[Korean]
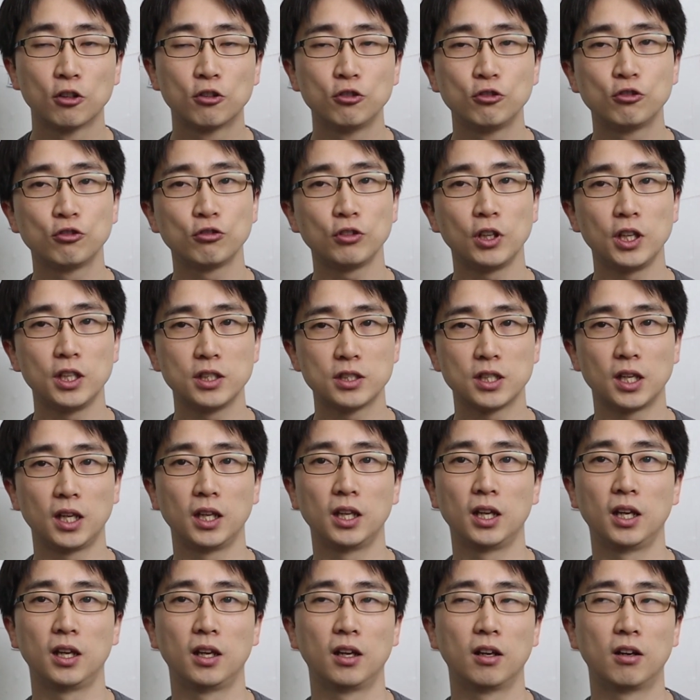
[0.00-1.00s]
그 중에
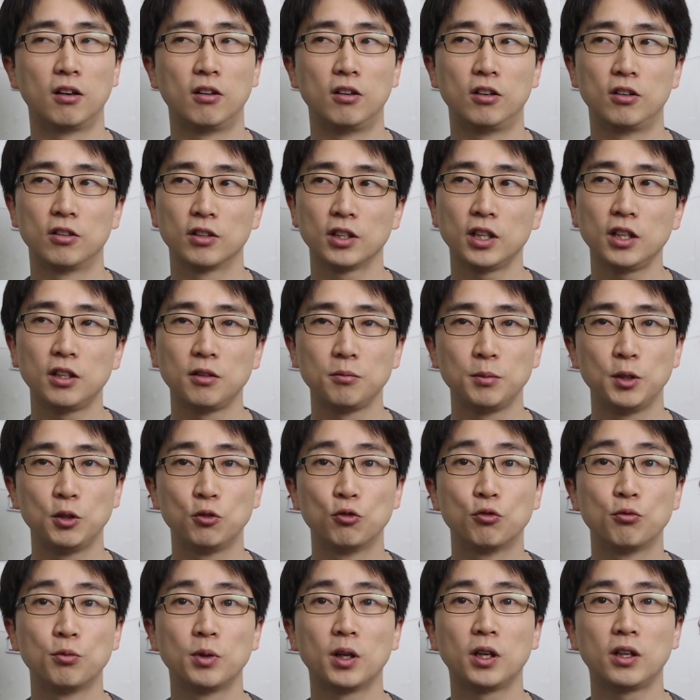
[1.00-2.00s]
이제
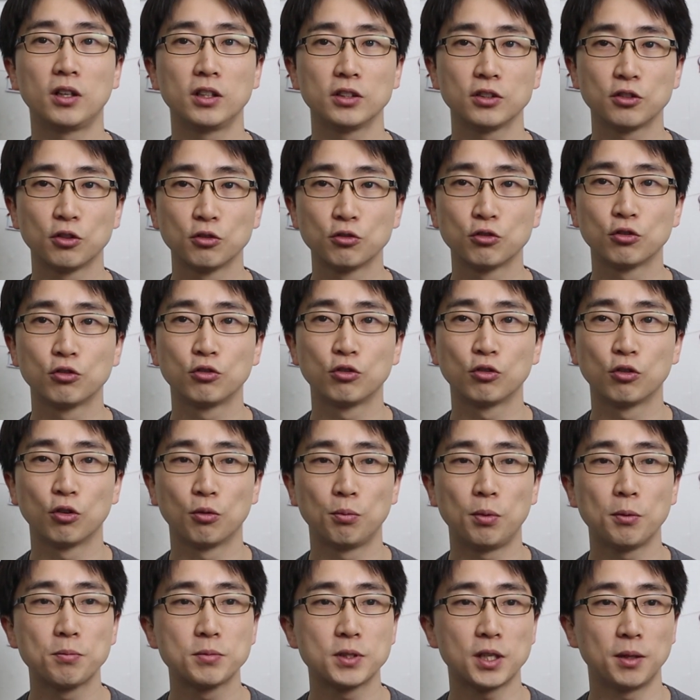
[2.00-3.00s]
이름이 유명한
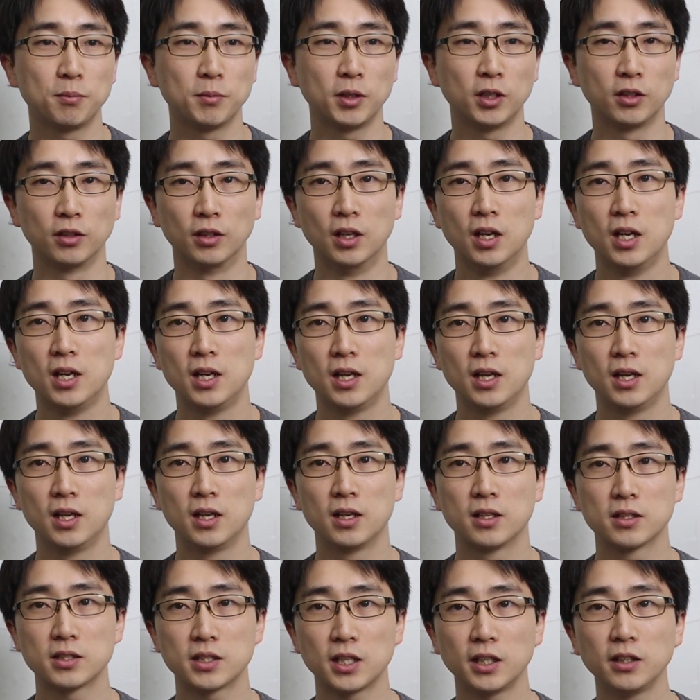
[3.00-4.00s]
선수들로 뽑자면
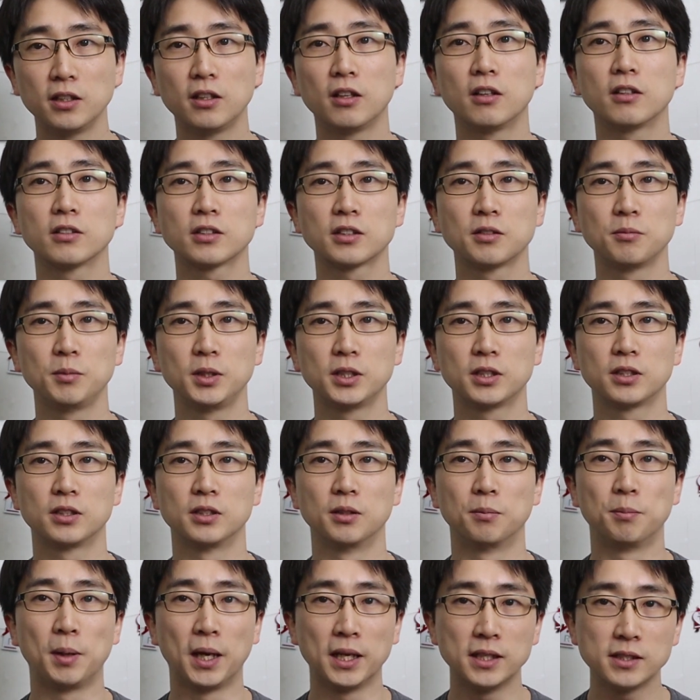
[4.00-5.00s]
챈들러
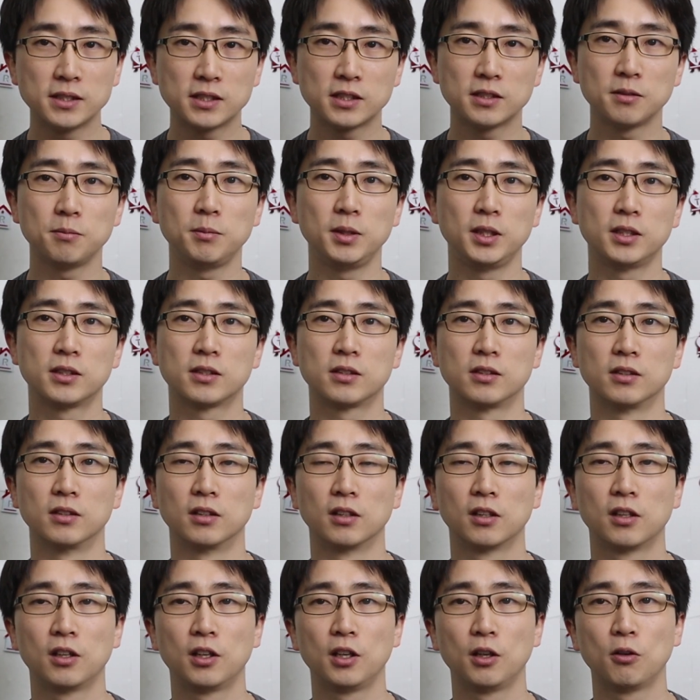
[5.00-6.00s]
스미스, 벤
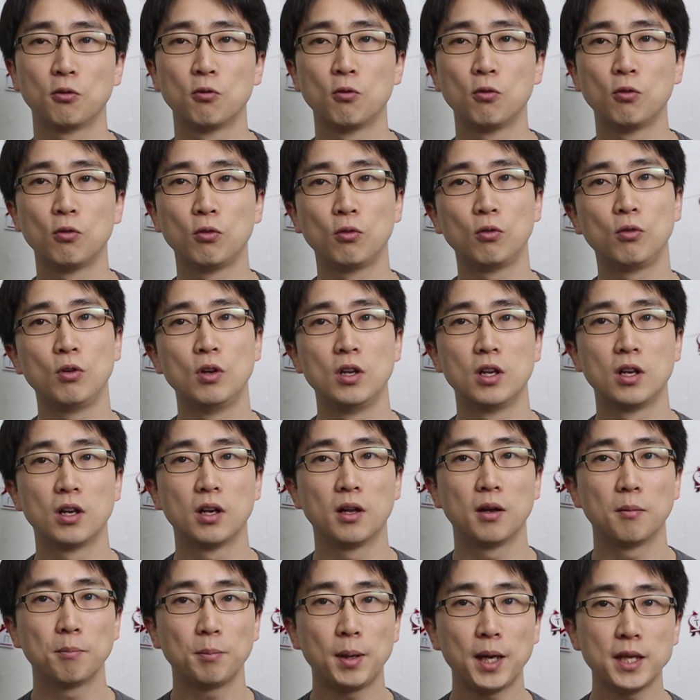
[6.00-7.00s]
스미스, 그리고
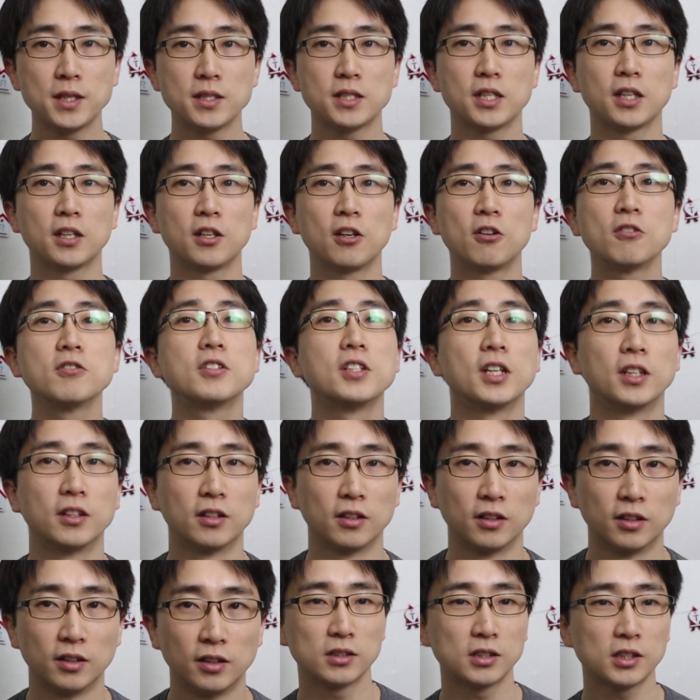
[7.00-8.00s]
펜칙
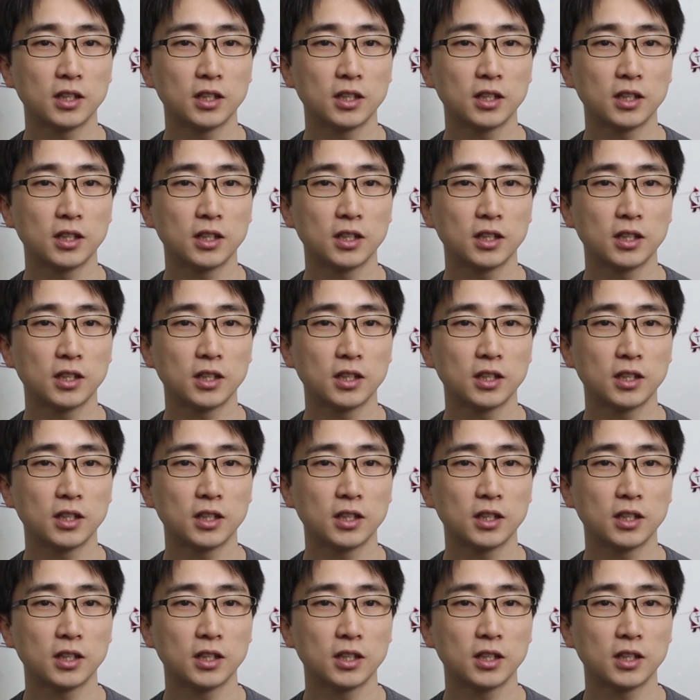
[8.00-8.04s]
형제들.